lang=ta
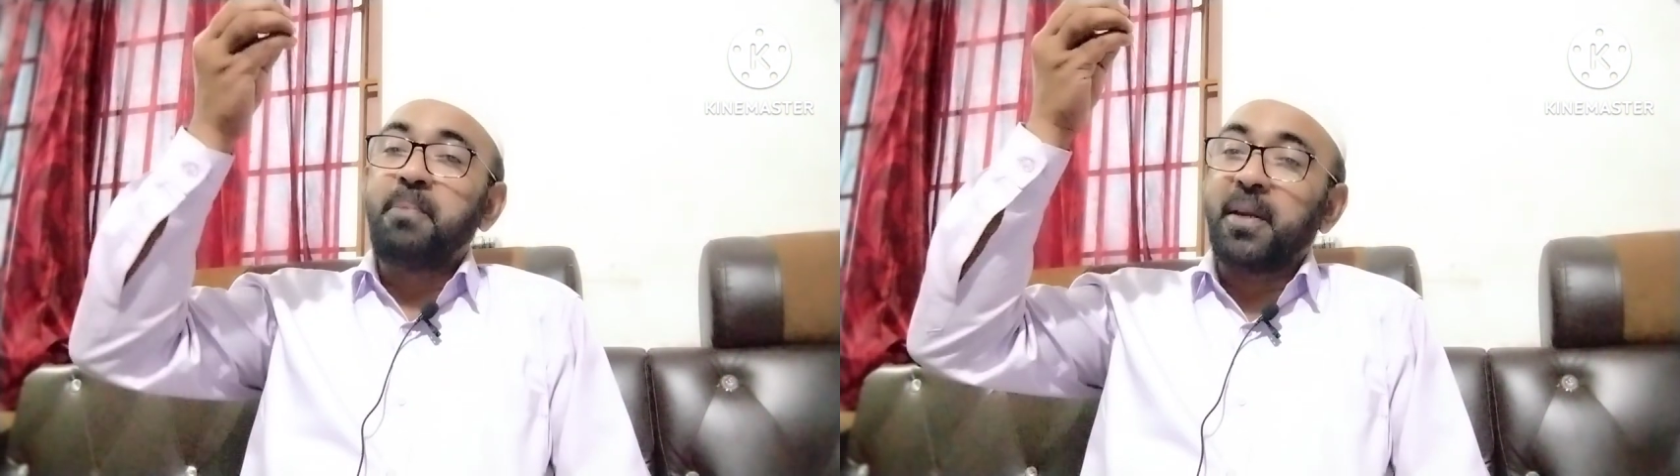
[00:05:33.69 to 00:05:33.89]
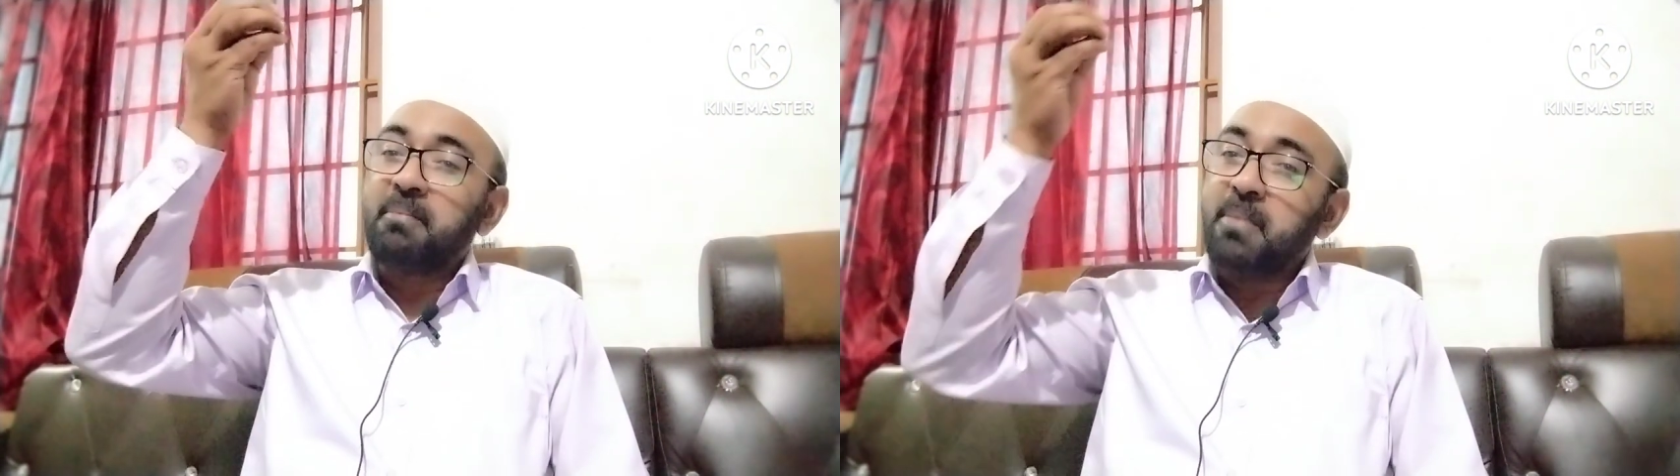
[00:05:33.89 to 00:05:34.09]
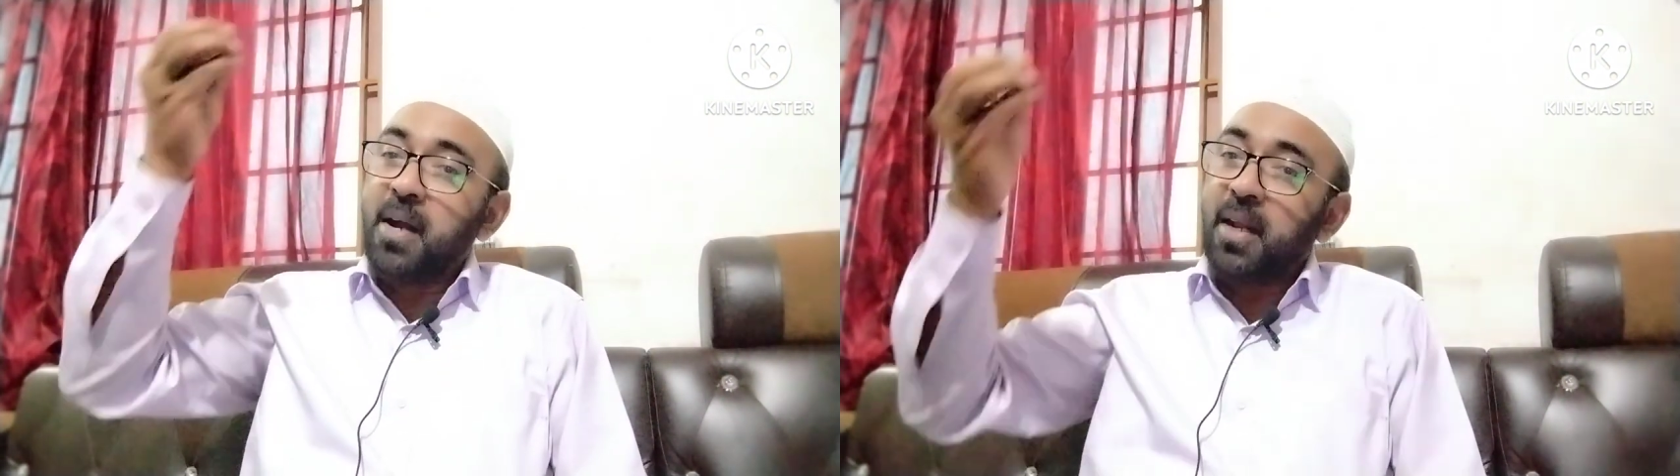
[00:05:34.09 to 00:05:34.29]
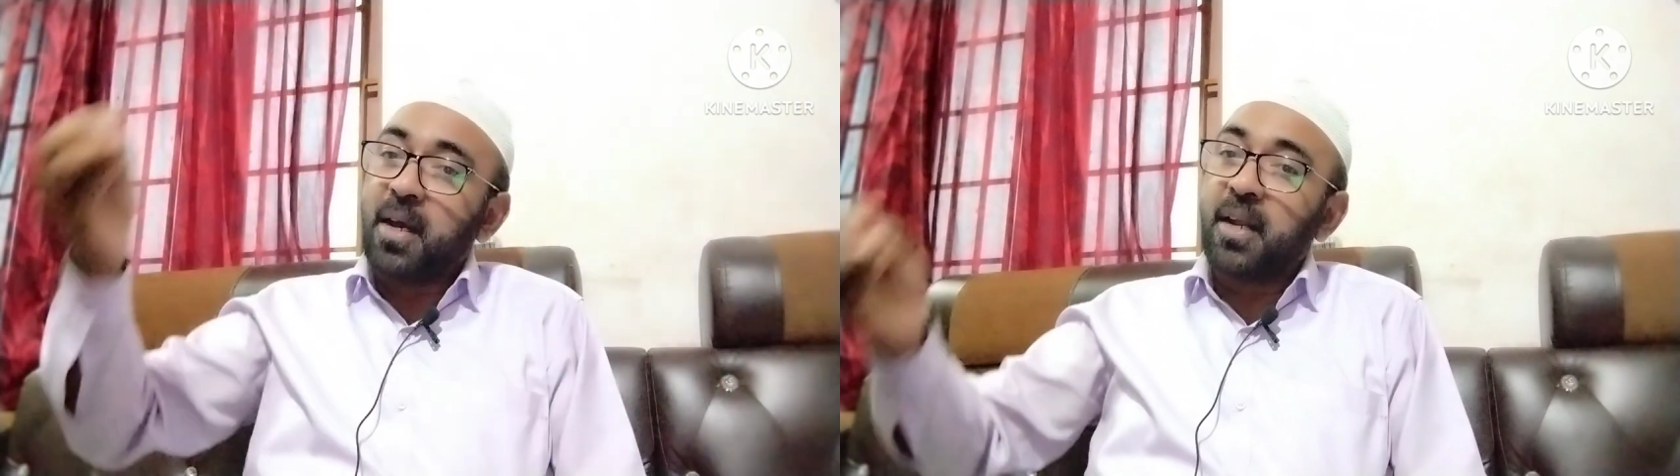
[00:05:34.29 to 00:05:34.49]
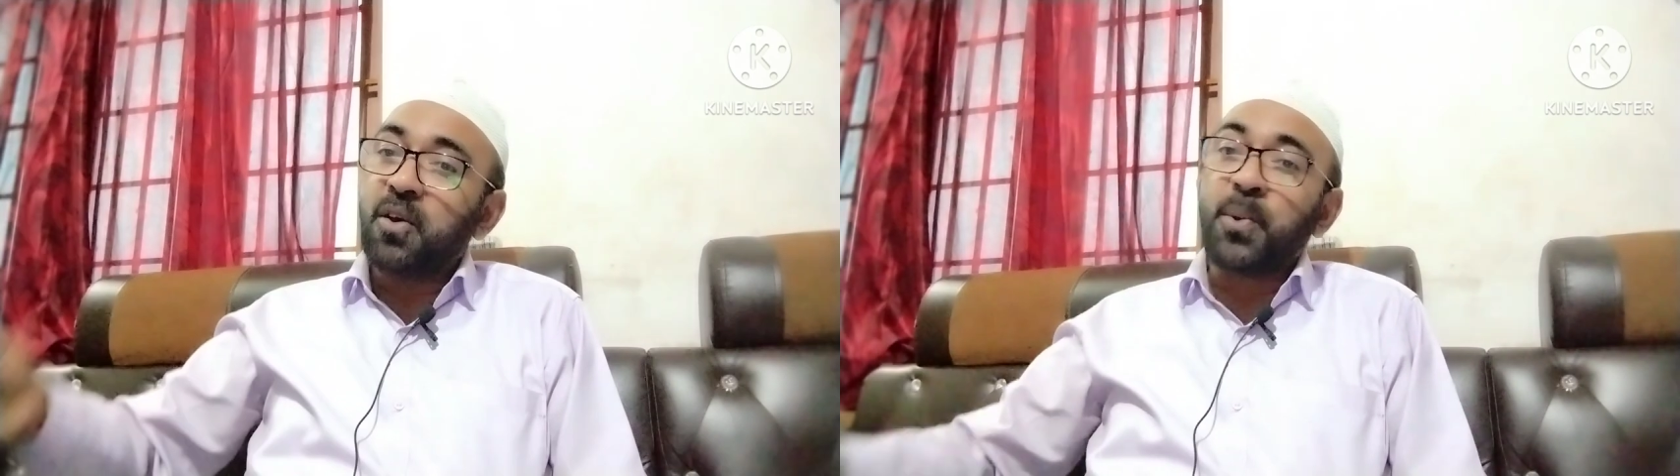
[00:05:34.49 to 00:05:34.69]

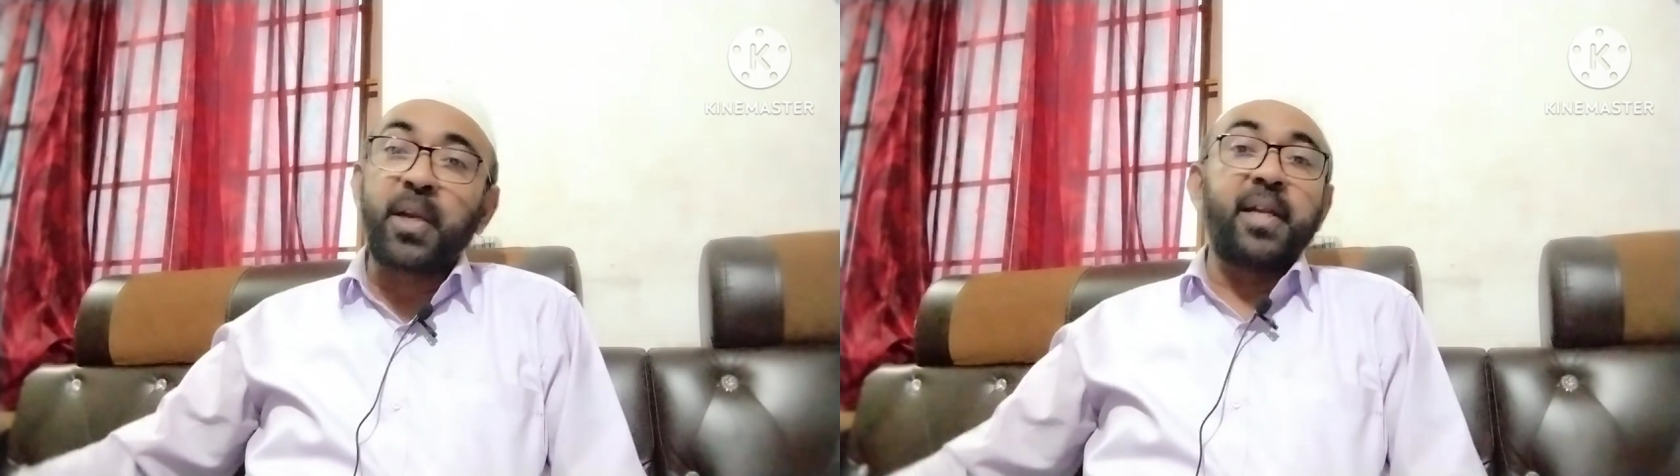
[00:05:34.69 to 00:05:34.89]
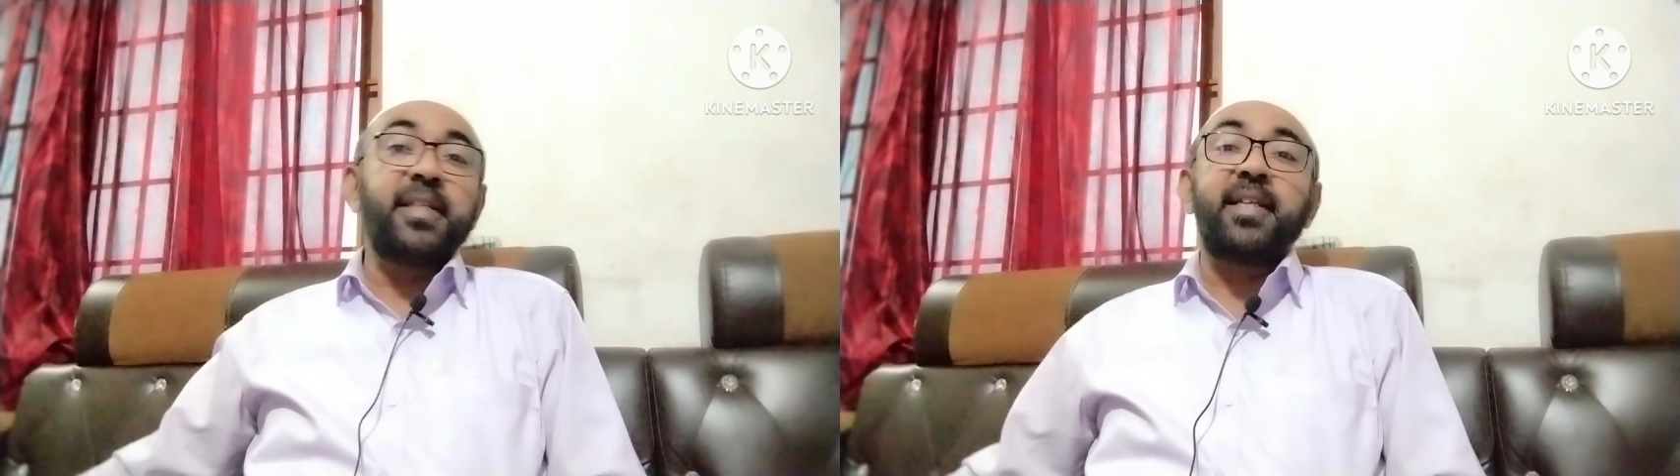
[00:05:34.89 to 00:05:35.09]
பெரும்பாலானவர் என்ன